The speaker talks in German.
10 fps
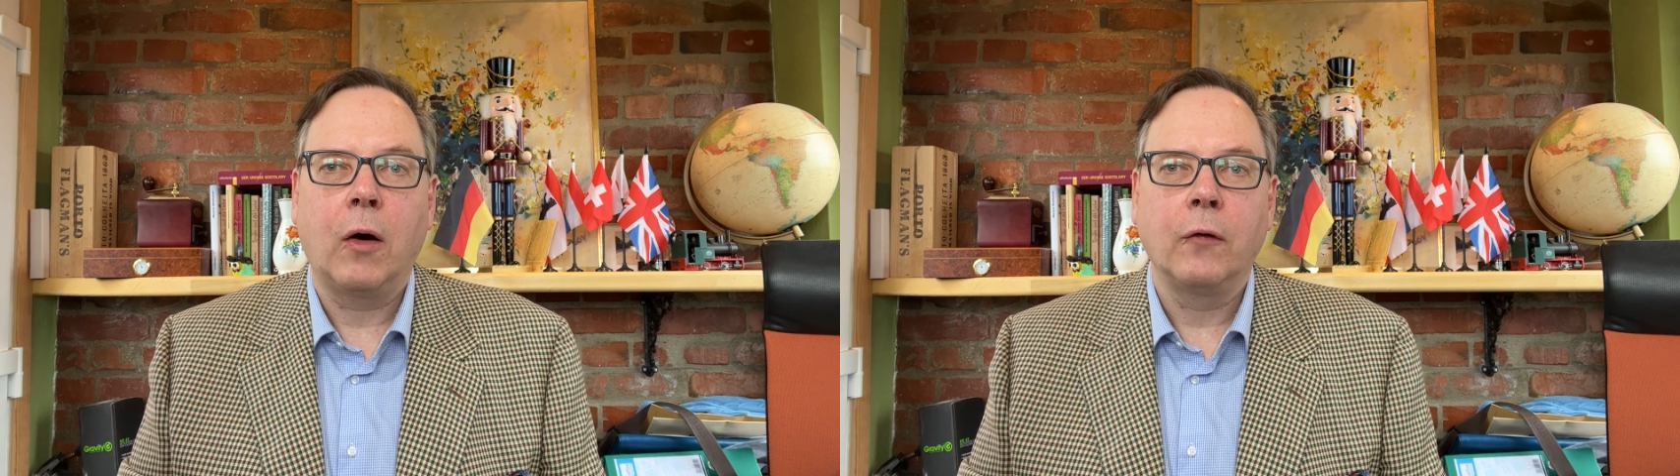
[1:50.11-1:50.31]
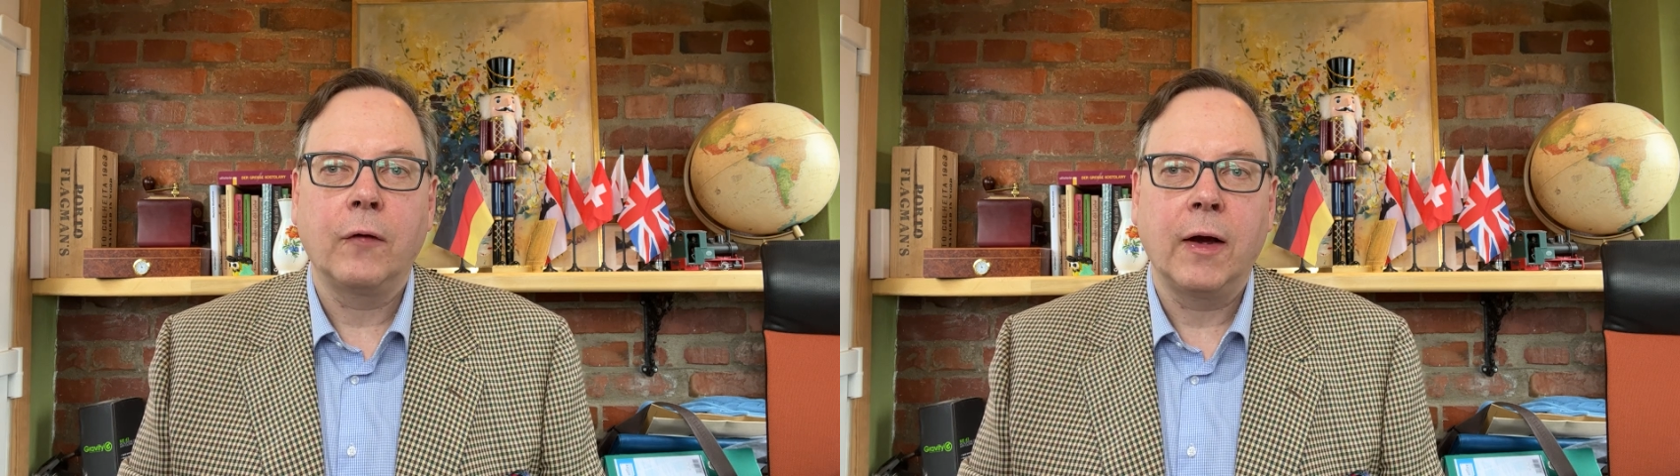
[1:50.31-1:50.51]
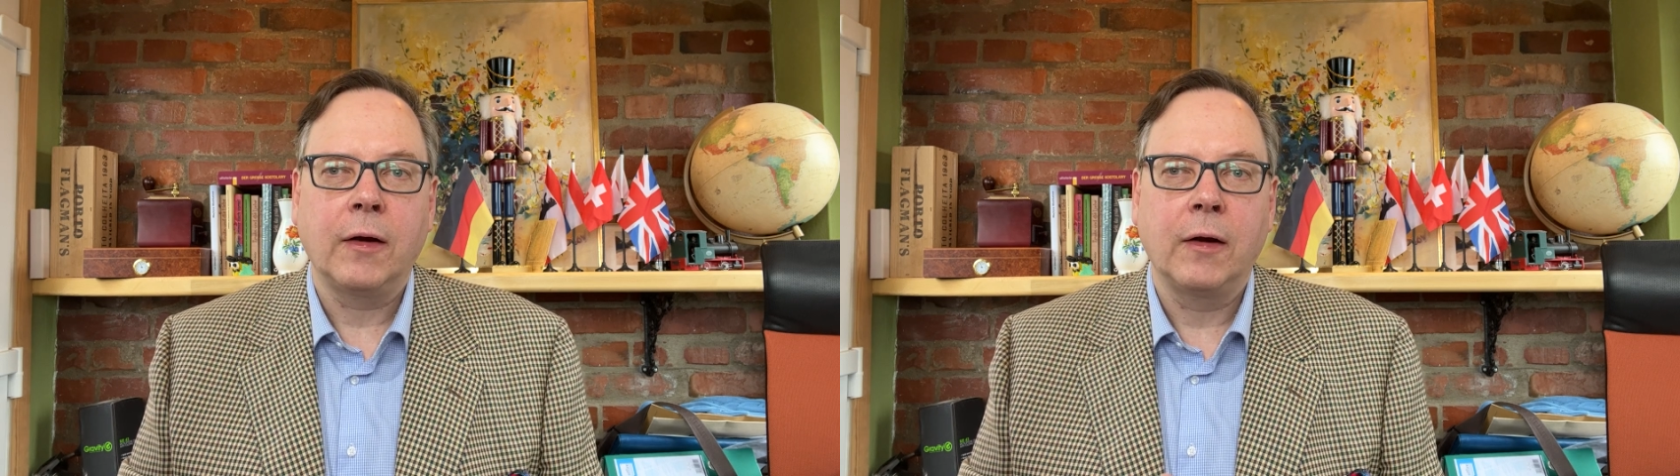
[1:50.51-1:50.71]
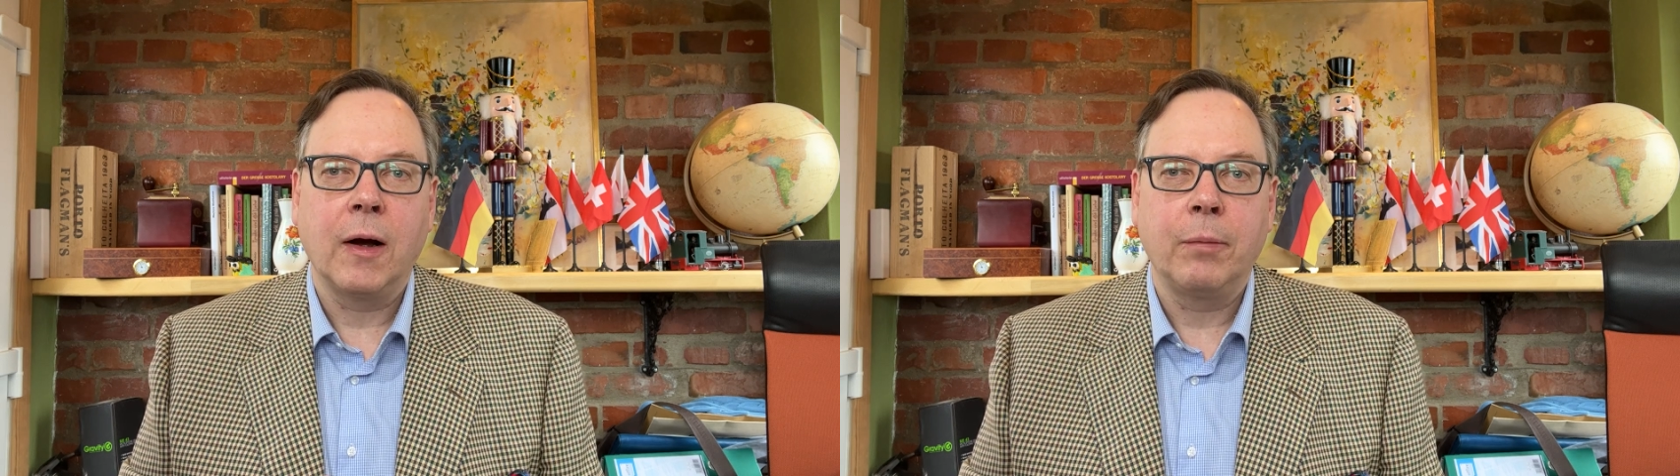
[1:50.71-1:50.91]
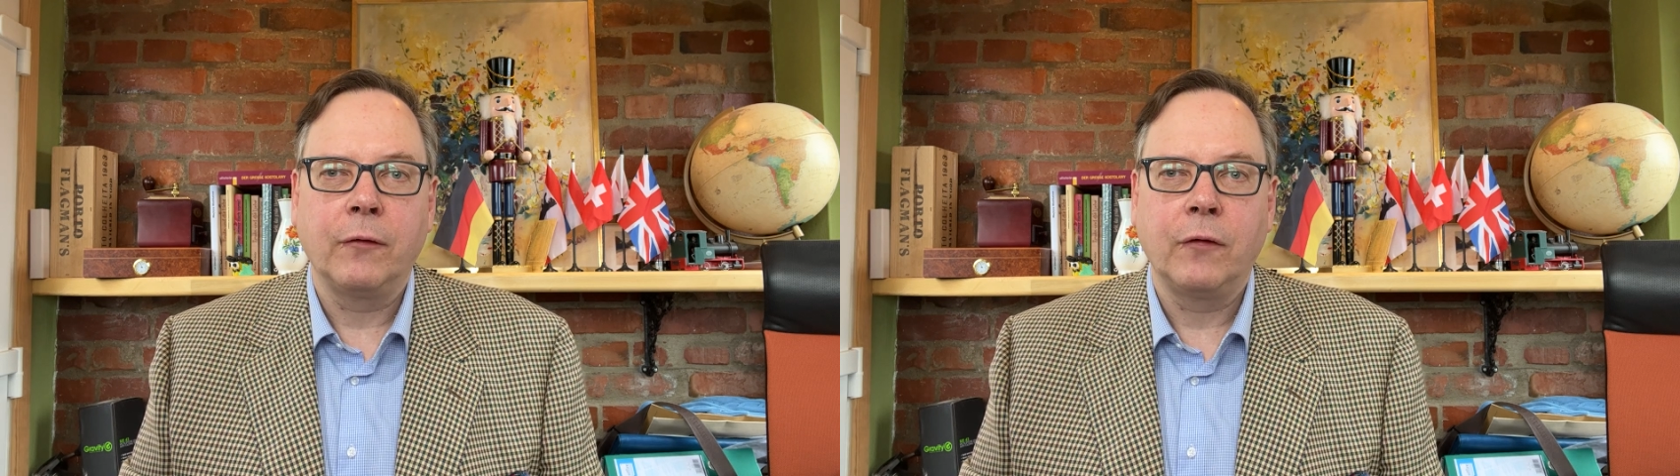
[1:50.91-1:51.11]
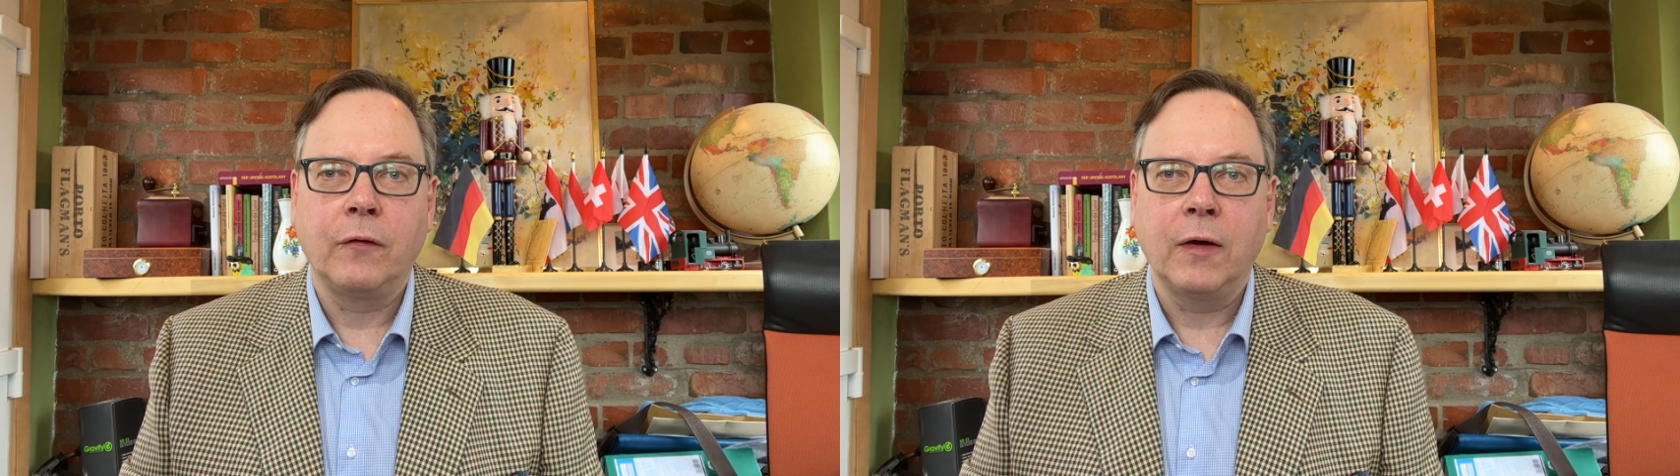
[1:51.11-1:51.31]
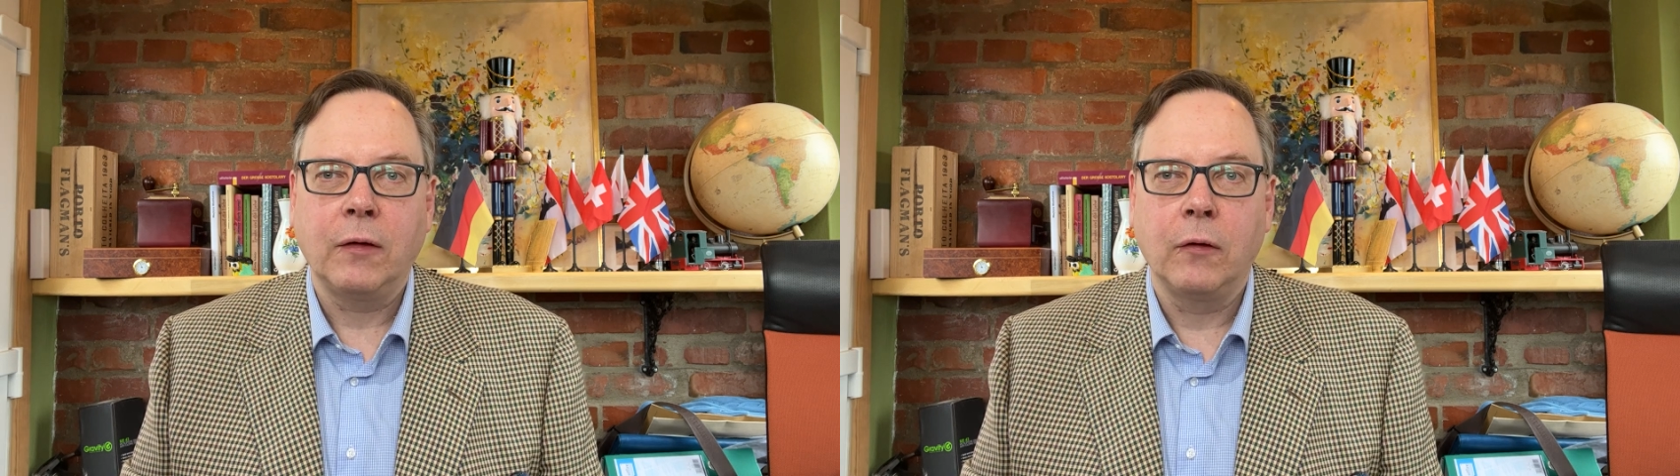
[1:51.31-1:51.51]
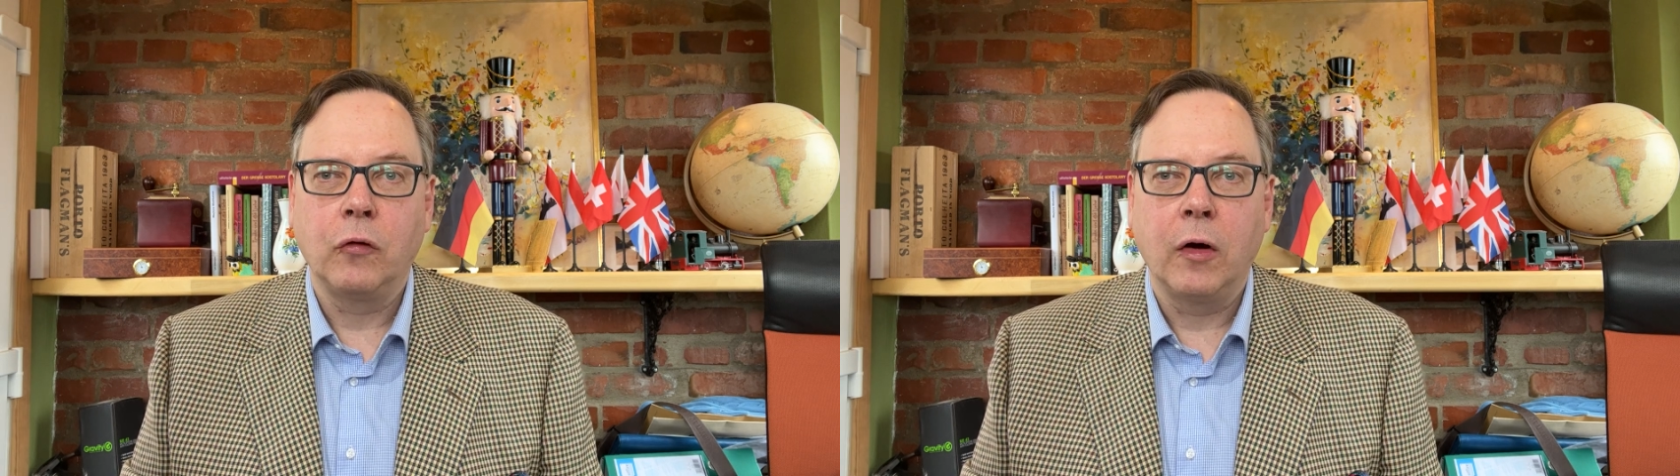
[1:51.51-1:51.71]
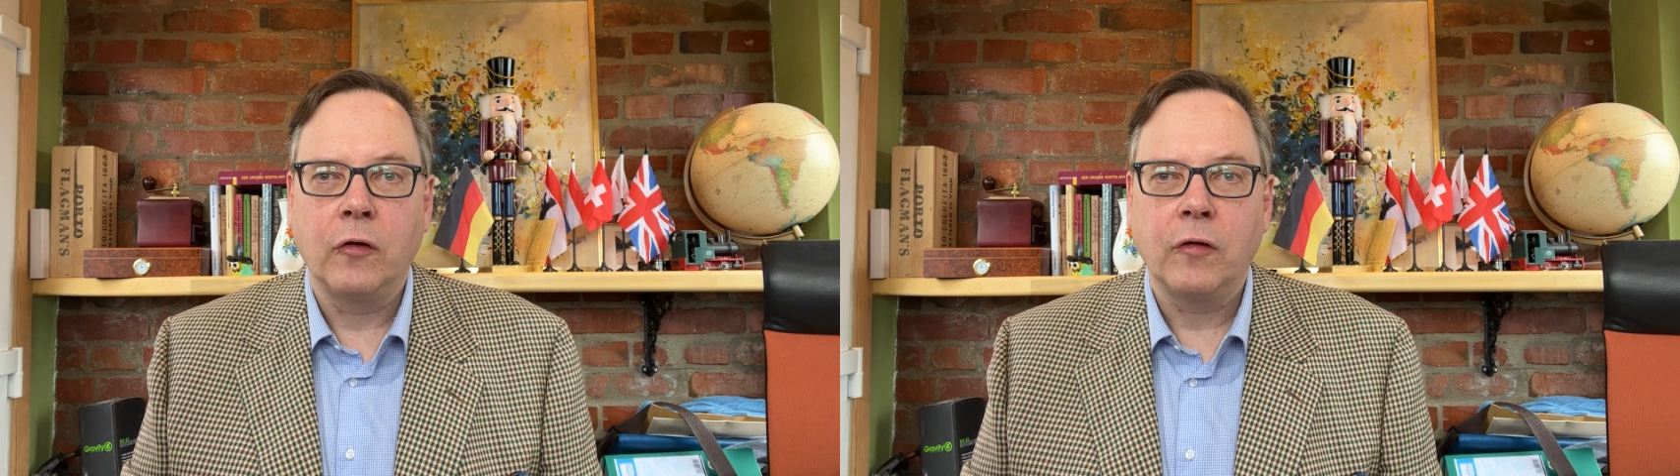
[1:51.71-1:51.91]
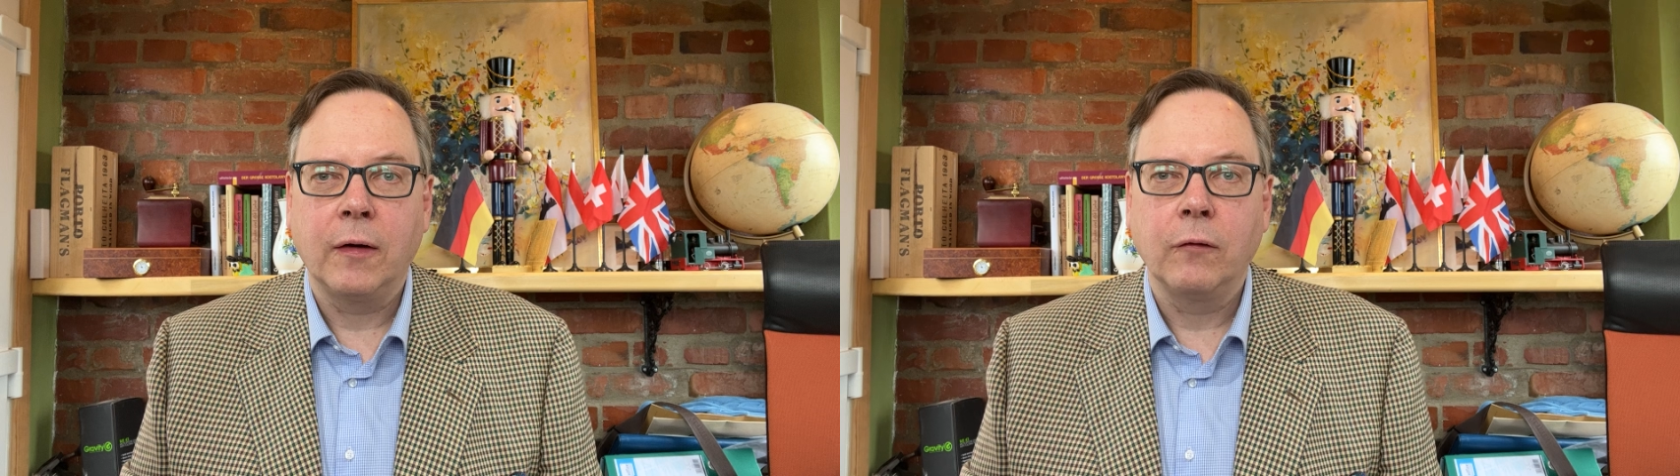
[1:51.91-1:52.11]
ausreichenden Kapazitäten in
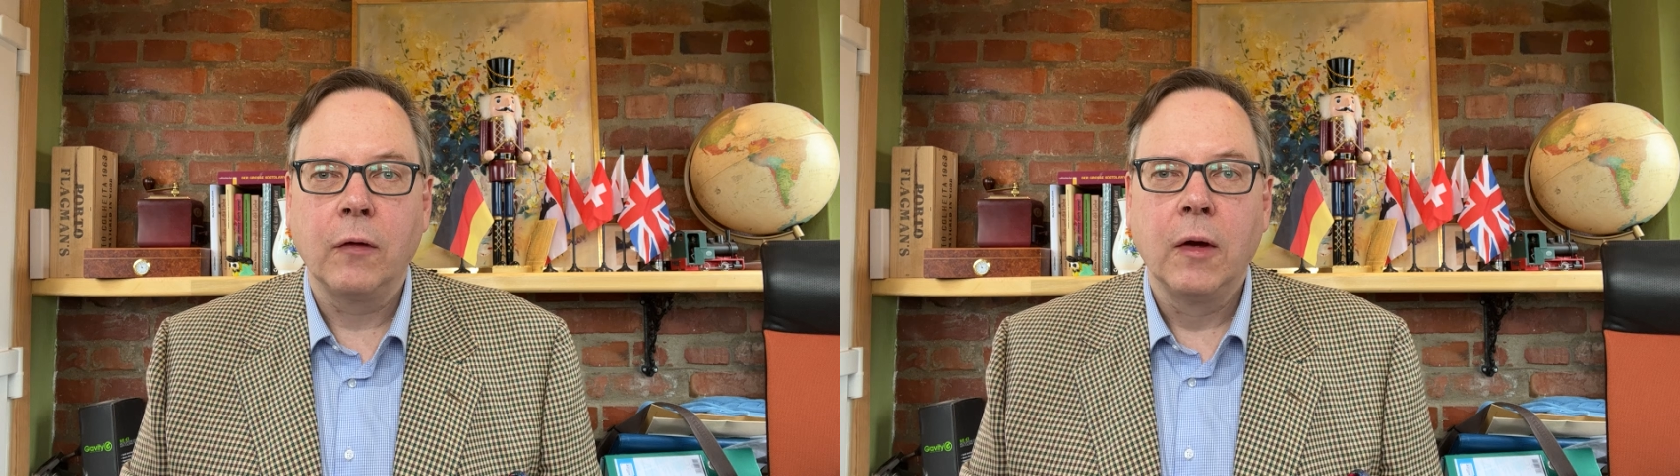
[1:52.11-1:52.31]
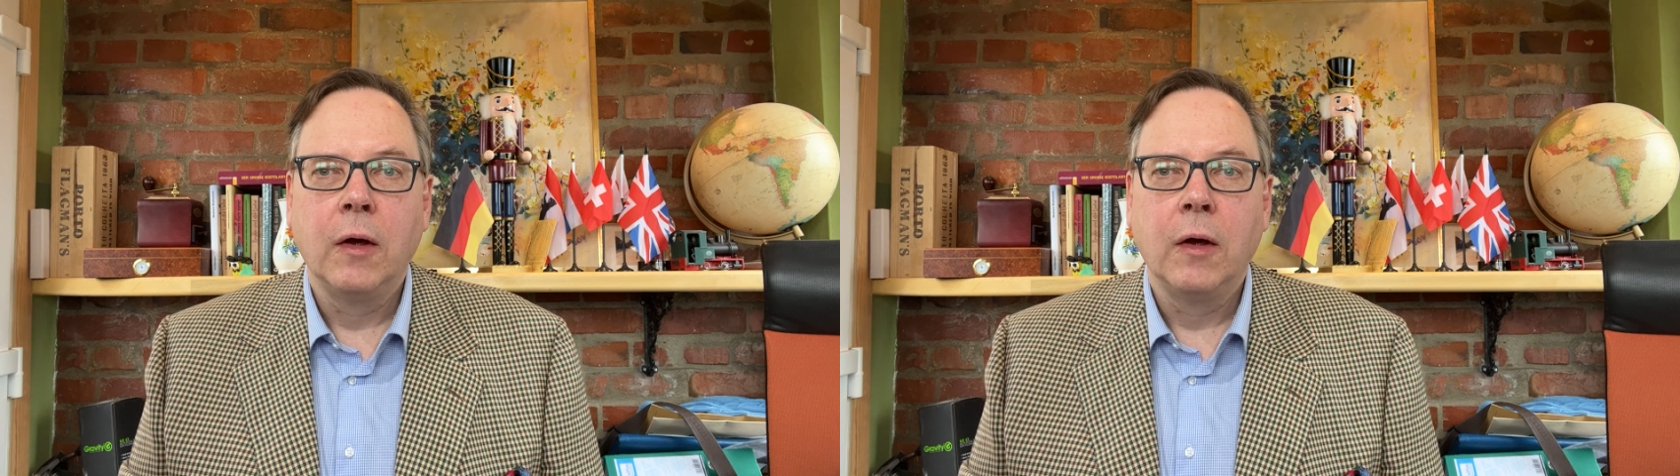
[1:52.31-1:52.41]
Deutschland